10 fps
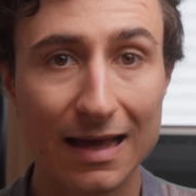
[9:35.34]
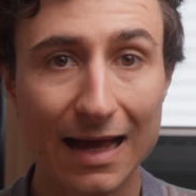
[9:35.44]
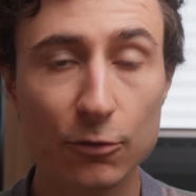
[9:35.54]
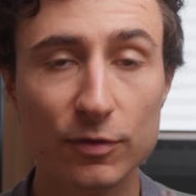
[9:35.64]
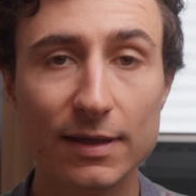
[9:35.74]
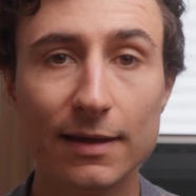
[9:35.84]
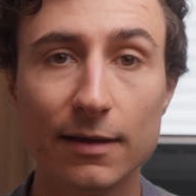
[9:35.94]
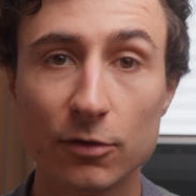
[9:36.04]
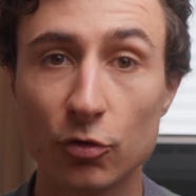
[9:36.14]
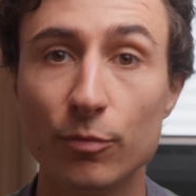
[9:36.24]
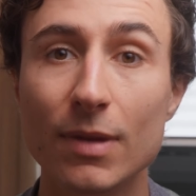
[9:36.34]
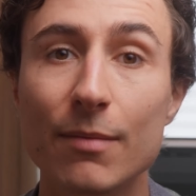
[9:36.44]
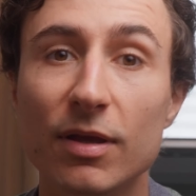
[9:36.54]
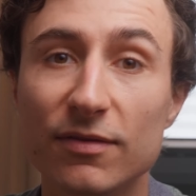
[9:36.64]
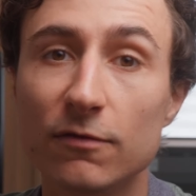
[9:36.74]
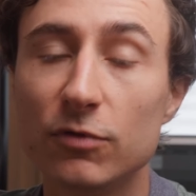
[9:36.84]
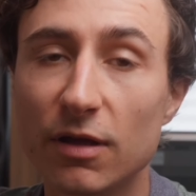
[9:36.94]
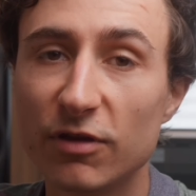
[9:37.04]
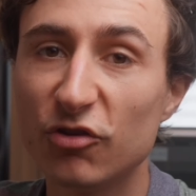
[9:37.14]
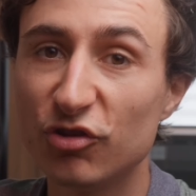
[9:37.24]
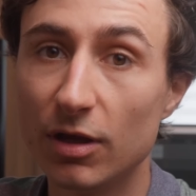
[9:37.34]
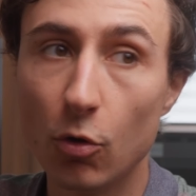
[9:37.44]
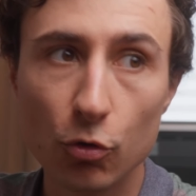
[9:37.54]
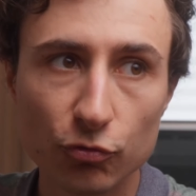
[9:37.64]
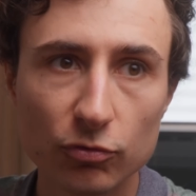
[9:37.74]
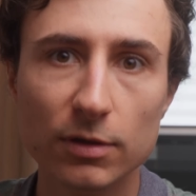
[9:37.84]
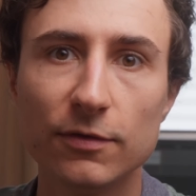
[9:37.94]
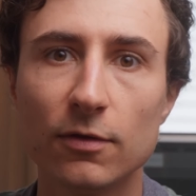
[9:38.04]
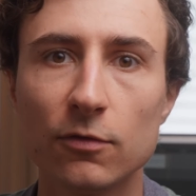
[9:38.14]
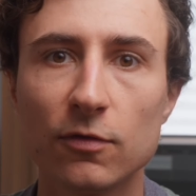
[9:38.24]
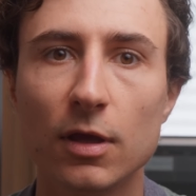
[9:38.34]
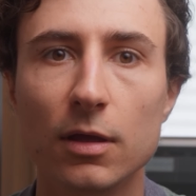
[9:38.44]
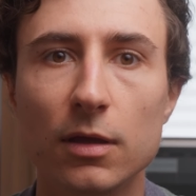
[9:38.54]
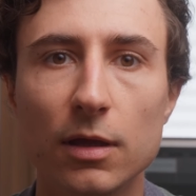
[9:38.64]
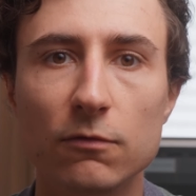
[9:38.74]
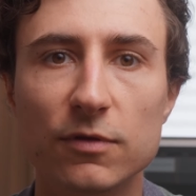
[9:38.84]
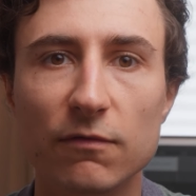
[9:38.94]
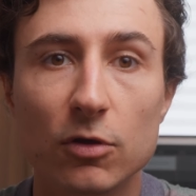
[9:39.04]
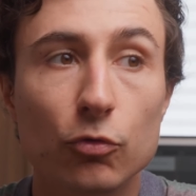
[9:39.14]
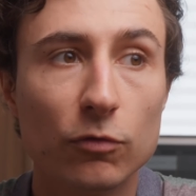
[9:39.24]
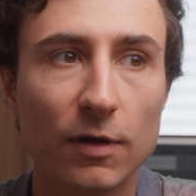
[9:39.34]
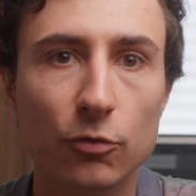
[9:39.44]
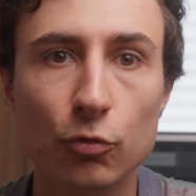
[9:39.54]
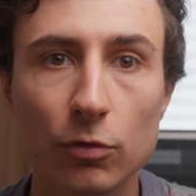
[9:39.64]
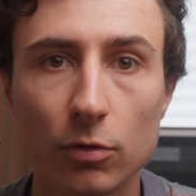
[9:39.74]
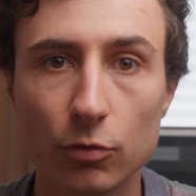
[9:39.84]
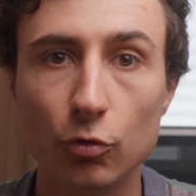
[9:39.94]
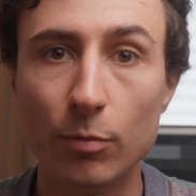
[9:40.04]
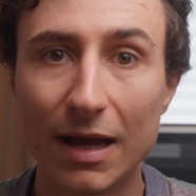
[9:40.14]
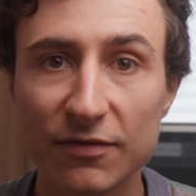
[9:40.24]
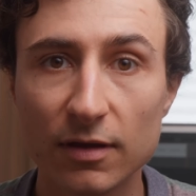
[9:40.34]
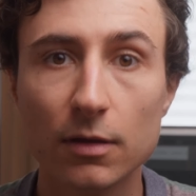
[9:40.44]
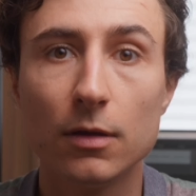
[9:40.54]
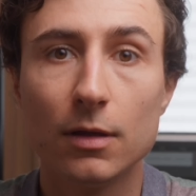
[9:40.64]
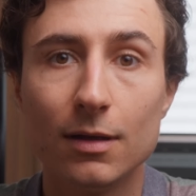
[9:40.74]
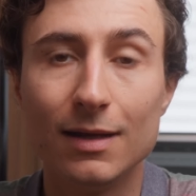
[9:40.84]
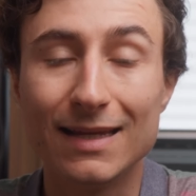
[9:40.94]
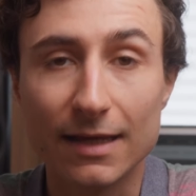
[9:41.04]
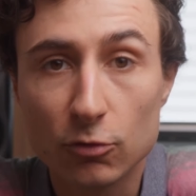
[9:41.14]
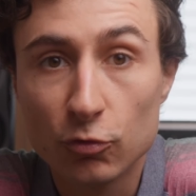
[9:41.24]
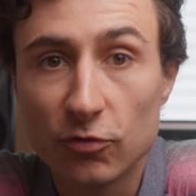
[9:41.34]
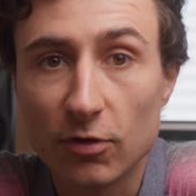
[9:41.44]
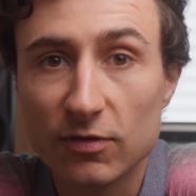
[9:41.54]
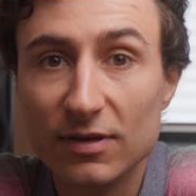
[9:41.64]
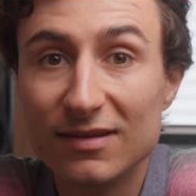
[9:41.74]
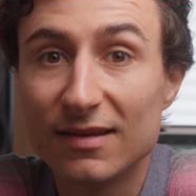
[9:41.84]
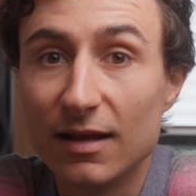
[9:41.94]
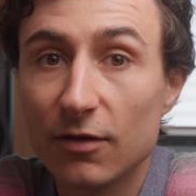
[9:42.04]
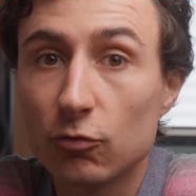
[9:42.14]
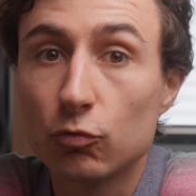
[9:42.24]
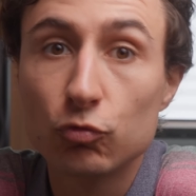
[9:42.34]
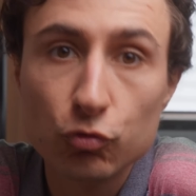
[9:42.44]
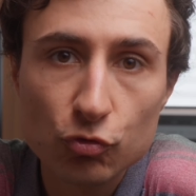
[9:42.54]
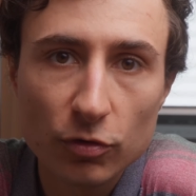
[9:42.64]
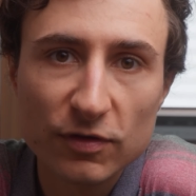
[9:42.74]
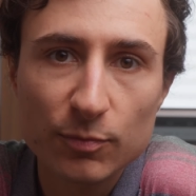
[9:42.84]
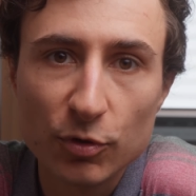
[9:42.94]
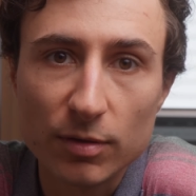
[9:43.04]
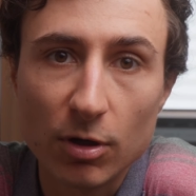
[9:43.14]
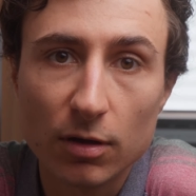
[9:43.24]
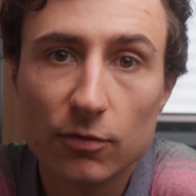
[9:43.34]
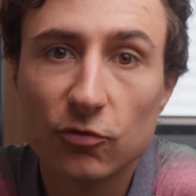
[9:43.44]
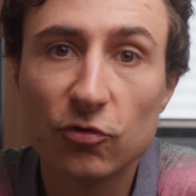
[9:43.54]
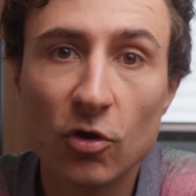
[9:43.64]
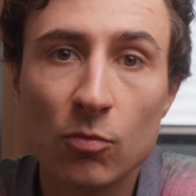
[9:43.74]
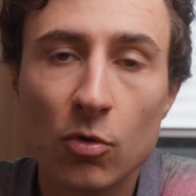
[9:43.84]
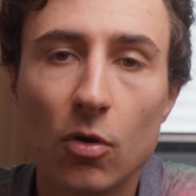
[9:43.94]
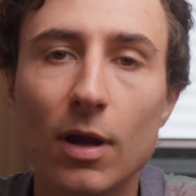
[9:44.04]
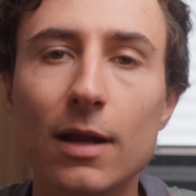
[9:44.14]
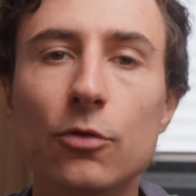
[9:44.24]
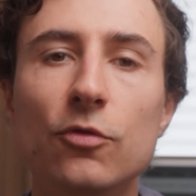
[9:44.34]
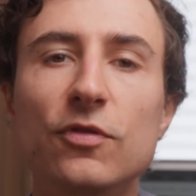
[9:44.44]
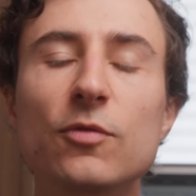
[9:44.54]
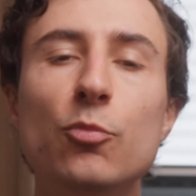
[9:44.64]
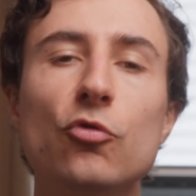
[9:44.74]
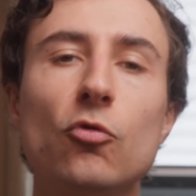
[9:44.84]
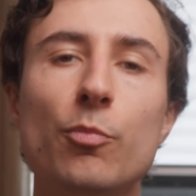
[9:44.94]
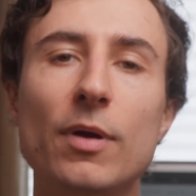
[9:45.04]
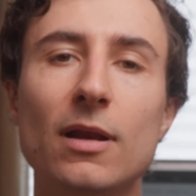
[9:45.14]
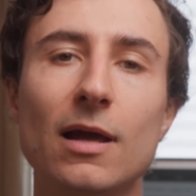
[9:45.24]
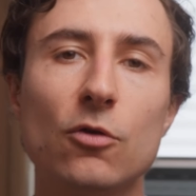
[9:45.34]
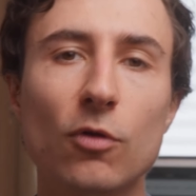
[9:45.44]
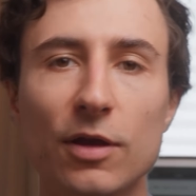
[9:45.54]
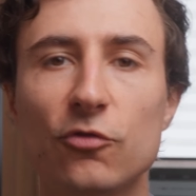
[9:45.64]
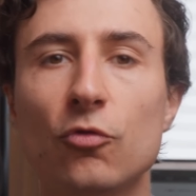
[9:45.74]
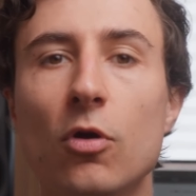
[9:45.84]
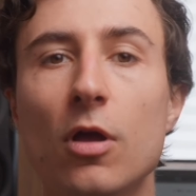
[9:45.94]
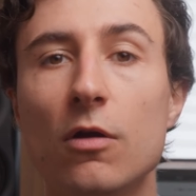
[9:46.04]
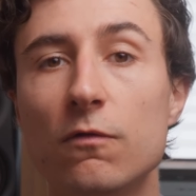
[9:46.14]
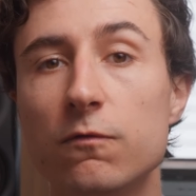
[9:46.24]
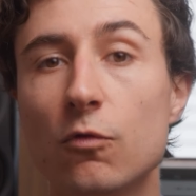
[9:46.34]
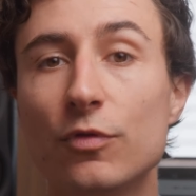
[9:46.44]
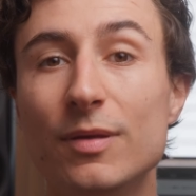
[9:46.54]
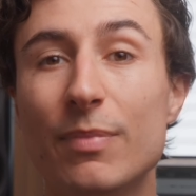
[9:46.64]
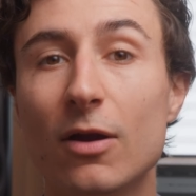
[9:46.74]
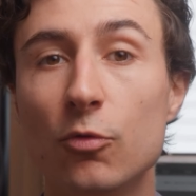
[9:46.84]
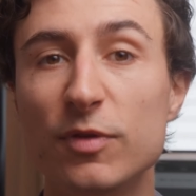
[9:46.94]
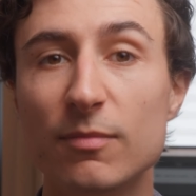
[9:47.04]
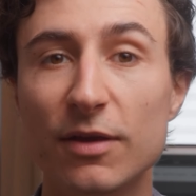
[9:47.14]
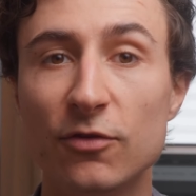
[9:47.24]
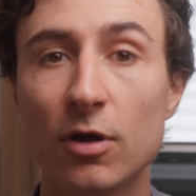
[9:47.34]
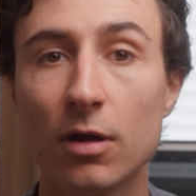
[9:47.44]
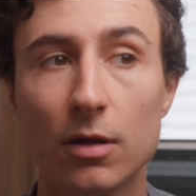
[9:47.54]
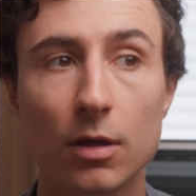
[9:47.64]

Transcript: A noter que même si vous n'avez acheté aucune licence et que vous avez le Nova 2 de base, les quatre autres sorties XLR sont toujours disponibles. Seulement, elles ne disposeront pas de la correction fournie par l'optimizer.